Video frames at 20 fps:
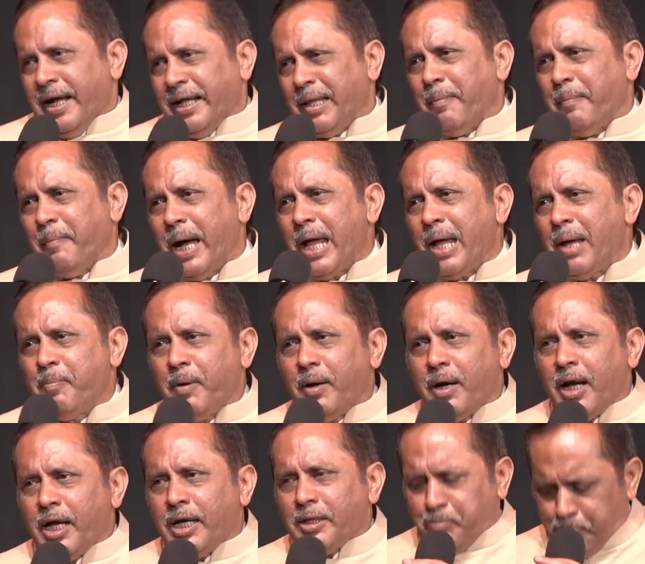அந்த
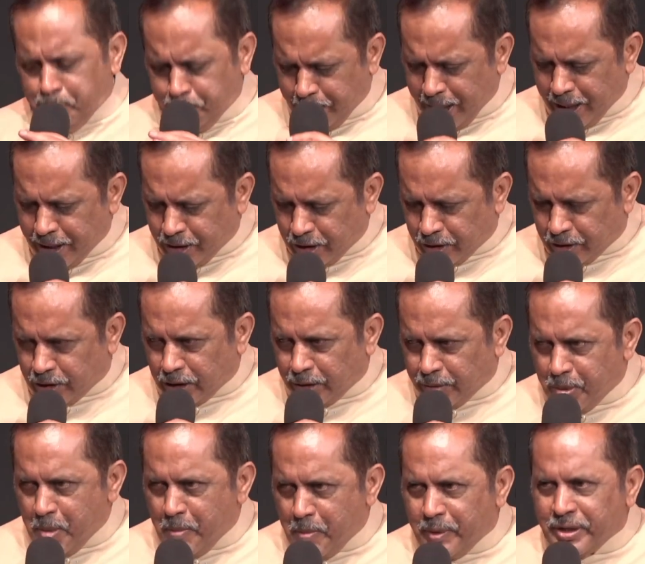பைபிளில் பேஜை
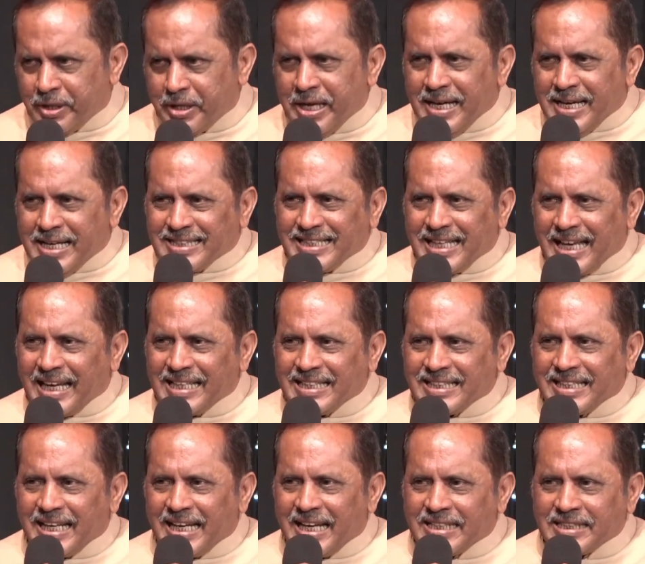திரும்பும்போது சல
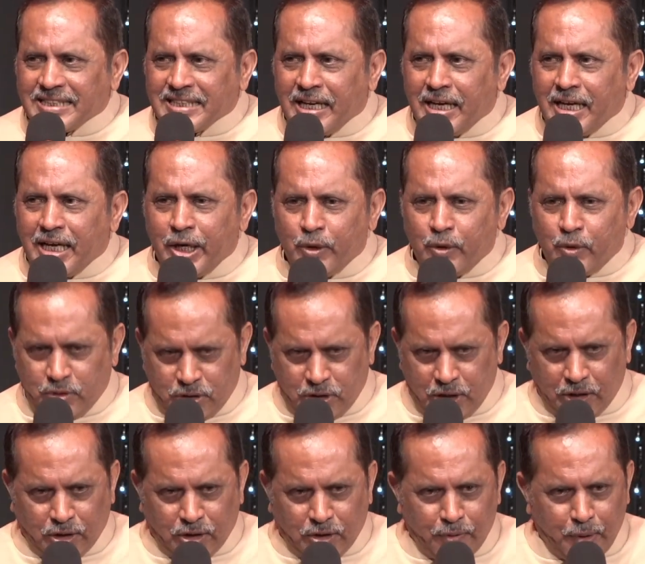சல சலன்னு ஒரு
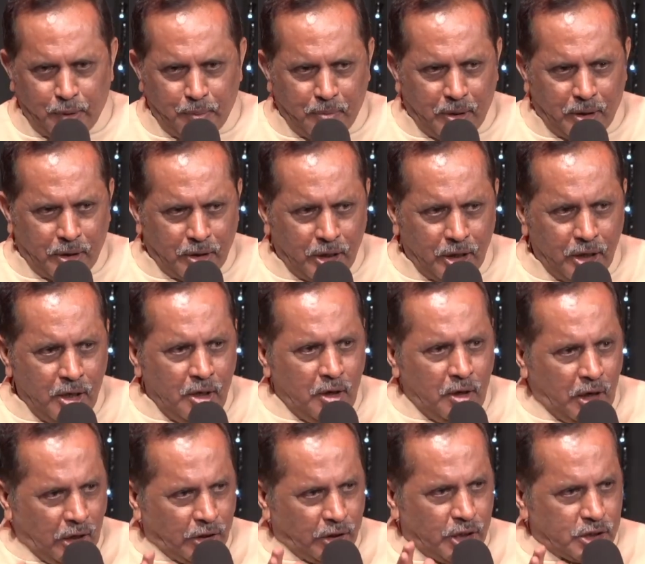சத்தம் வரும் பாருங்க
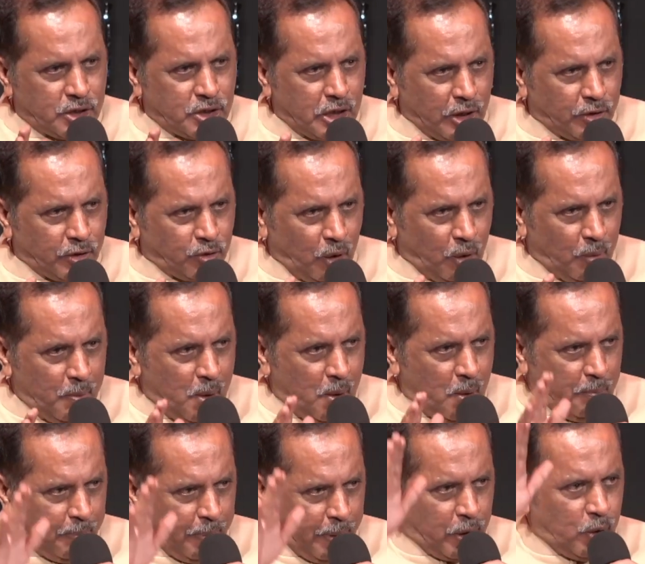அந்த சத்தம்
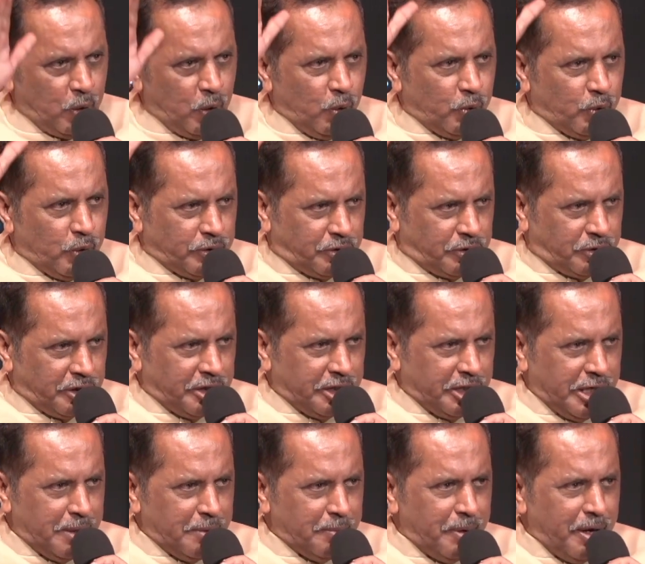பரலோகத்துக்கு
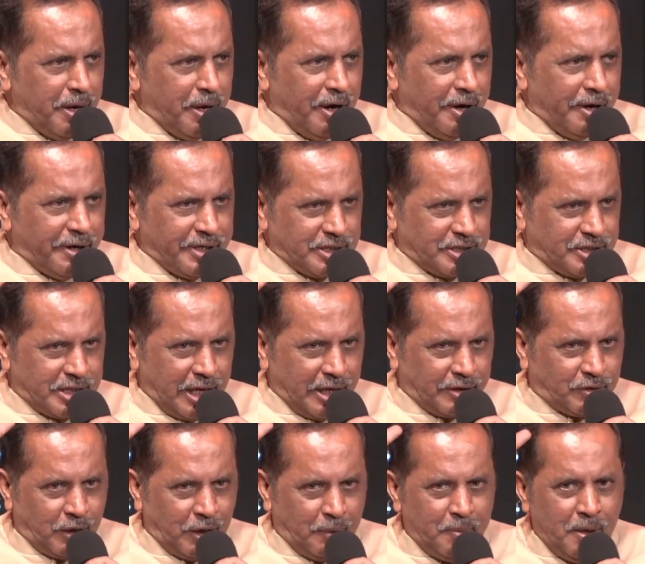இனிமையான
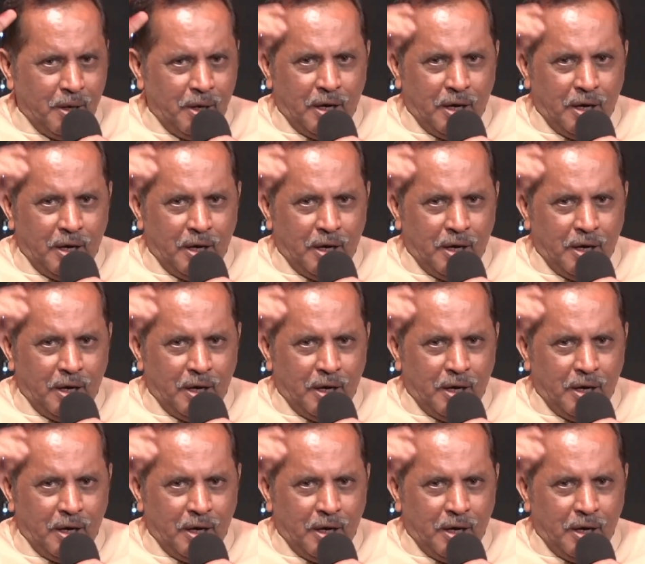சத்தம்